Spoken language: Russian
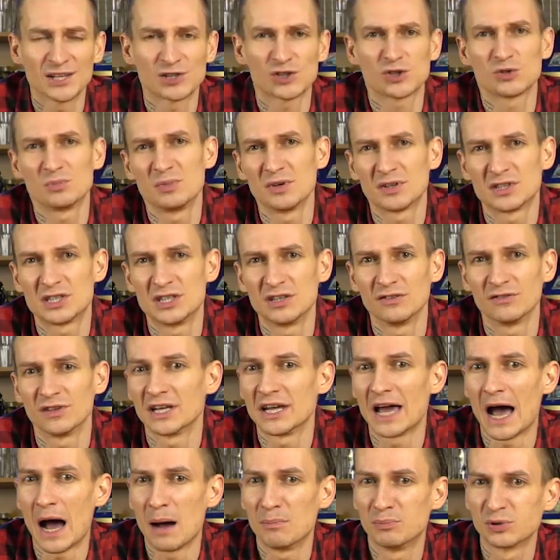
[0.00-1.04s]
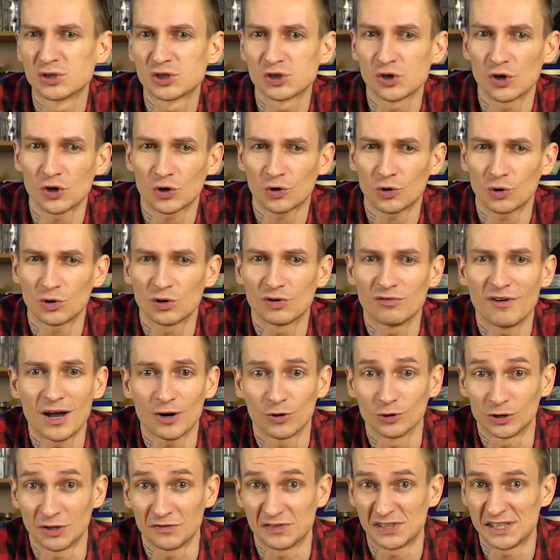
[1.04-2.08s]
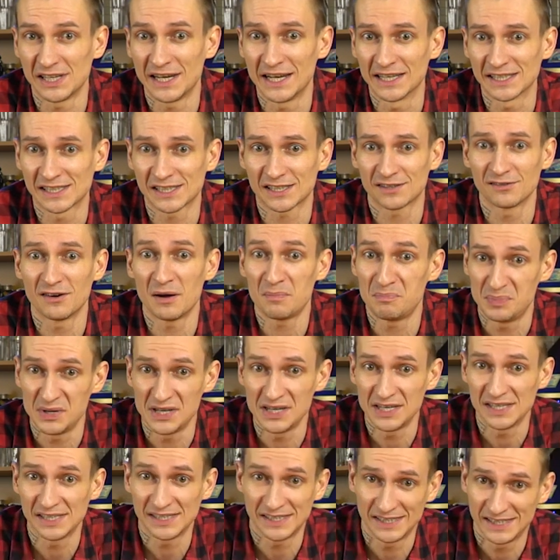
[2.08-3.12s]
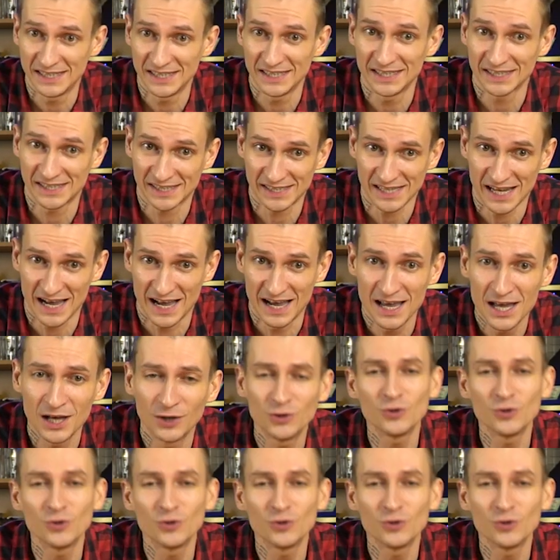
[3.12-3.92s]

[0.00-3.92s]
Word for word: субъективный обзор круговорота вселенского пиздеца.